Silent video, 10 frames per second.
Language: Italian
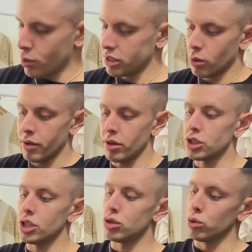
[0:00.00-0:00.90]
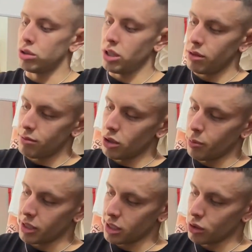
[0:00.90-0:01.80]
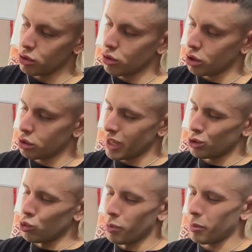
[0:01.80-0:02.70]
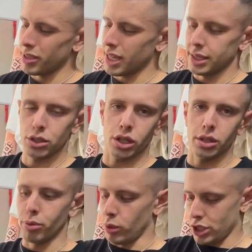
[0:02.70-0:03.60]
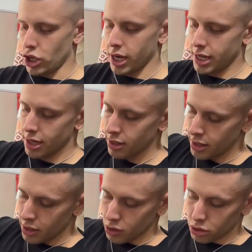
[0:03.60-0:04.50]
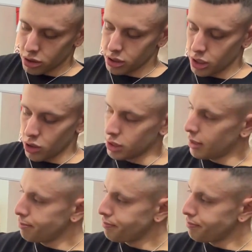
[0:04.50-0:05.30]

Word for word: questa qua invece è di Stussi, l'ho presa l'anno scorso, è super pesante, cioè tipo una giacca, non so se si nota.